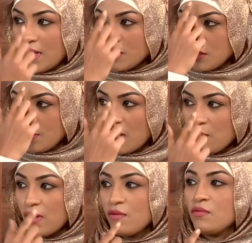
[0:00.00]
الجبهه
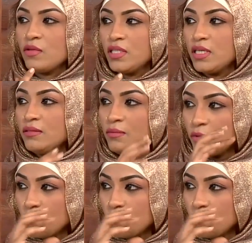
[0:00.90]
والانف والدقن